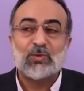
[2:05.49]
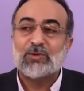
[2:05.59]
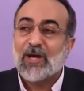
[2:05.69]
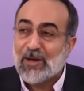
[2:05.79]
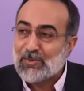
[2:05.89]

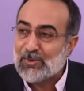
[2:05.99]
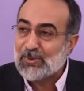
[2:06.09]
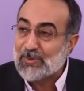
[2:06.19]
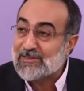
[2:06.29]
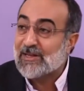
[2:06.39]

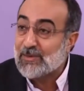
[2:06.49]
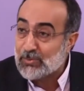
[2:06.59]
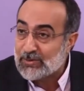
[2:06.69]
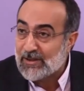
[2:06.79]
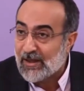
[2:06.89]
Kurtarmıyor
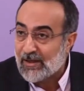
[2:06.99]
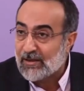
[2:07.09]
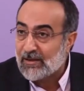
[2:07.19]
mesele burada.